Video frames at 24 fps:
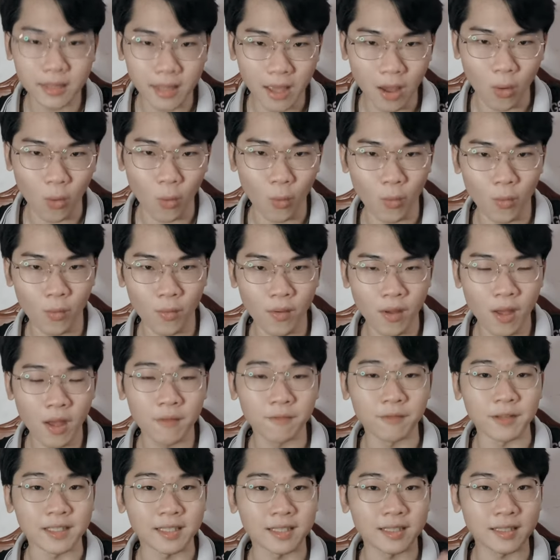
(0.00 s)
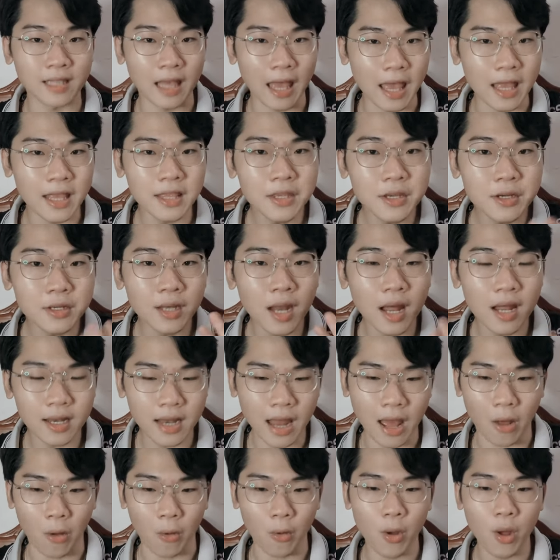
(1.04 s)
nhau, và sẽ như thế
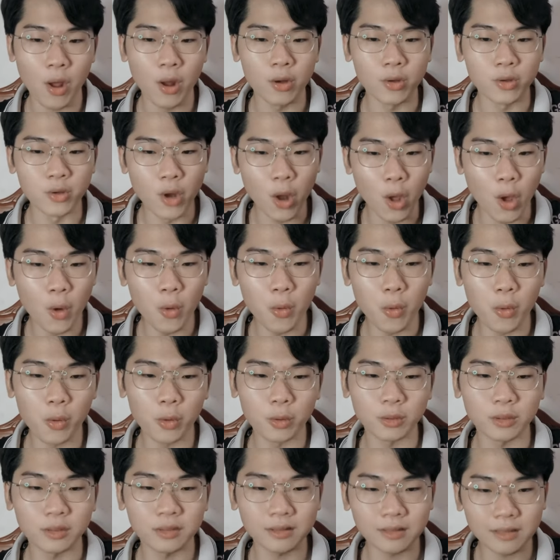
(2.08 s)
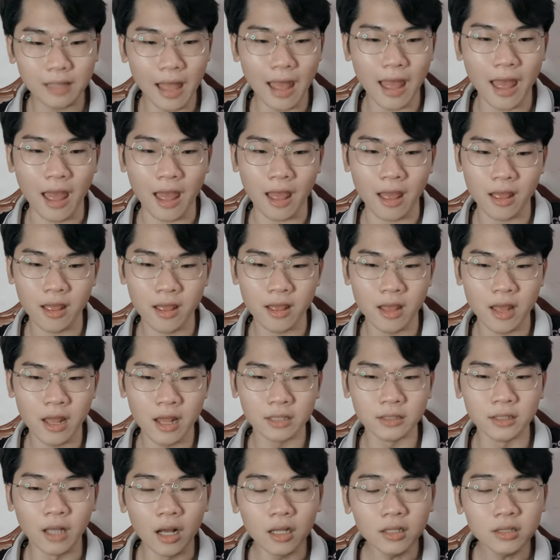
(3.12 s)
nào nếu ta
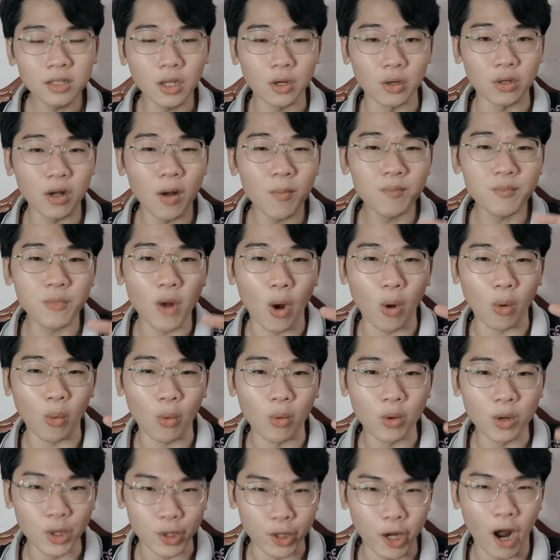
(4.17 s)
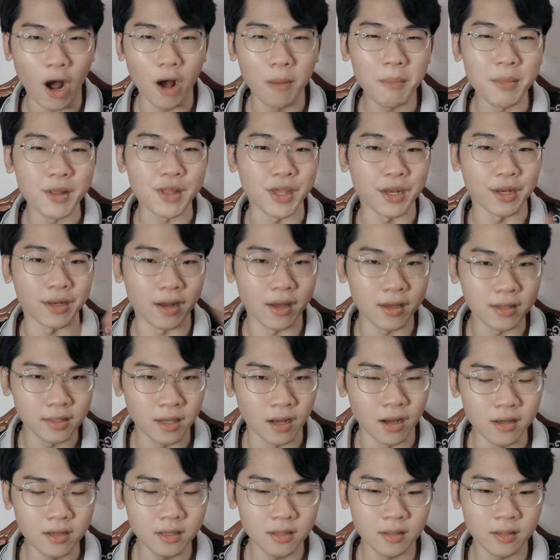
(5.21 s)
đứng từ góc độ của người đó mà nhìn thế
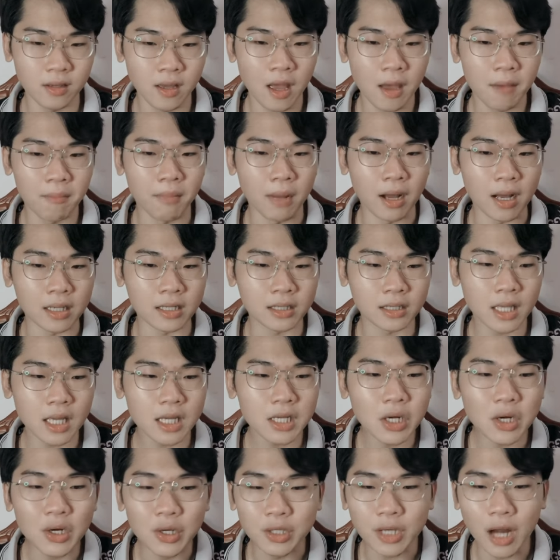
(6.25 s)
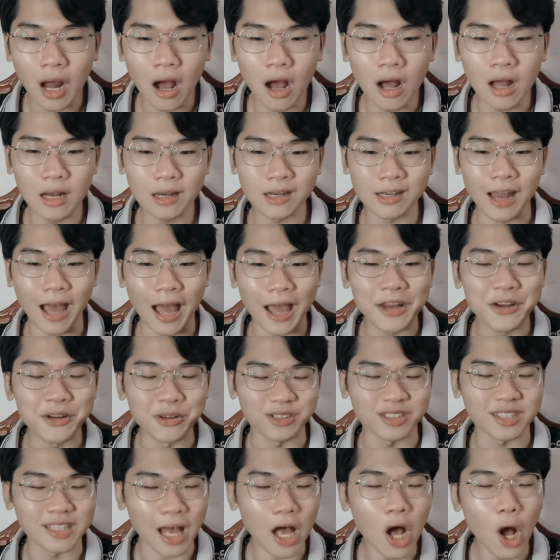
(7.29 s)
giới, mà cái người đó lại
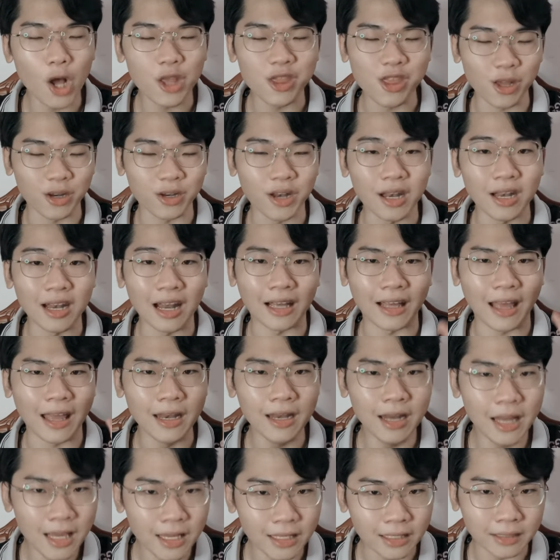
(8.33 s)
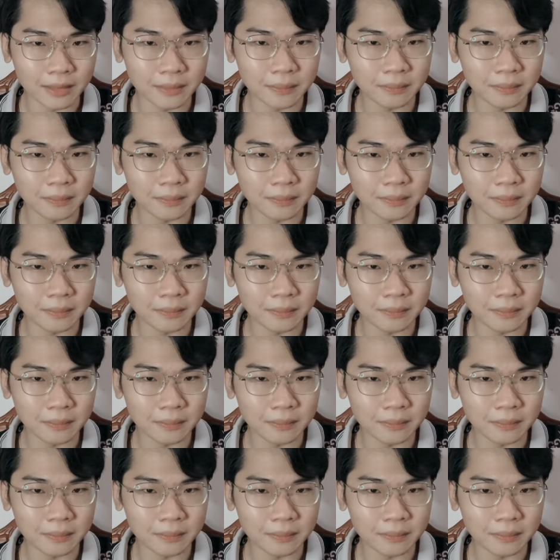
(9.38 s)
được xã hội nhận định là kẻ điên.